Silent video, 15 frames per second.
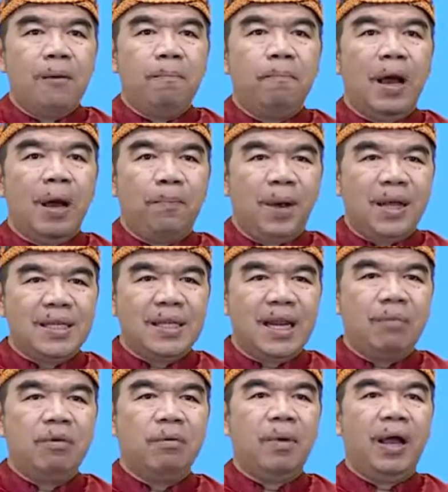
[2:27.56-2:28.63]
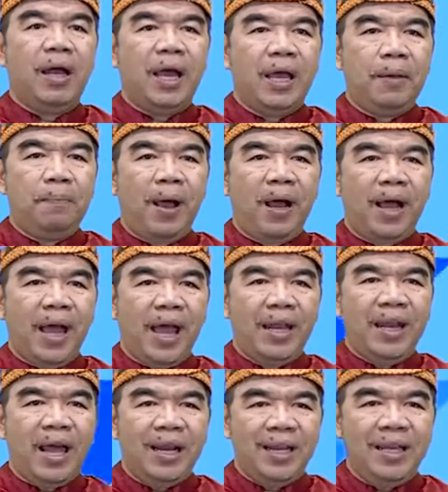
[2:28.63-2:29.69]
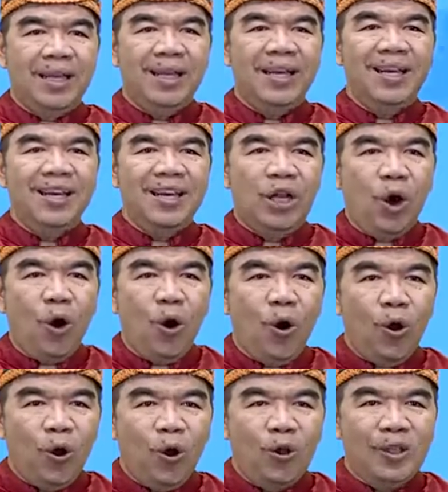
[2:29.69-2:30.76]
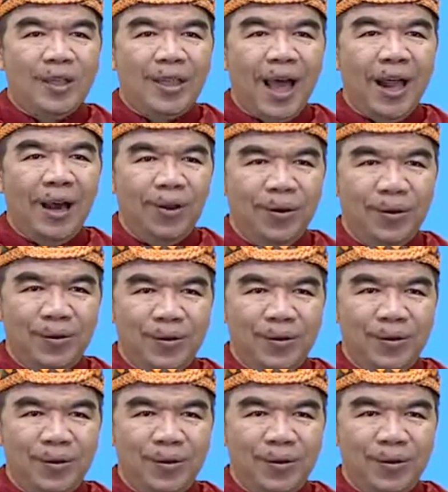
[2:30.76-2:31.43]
Bapak sedang memakai pakaian dari Gorontalo.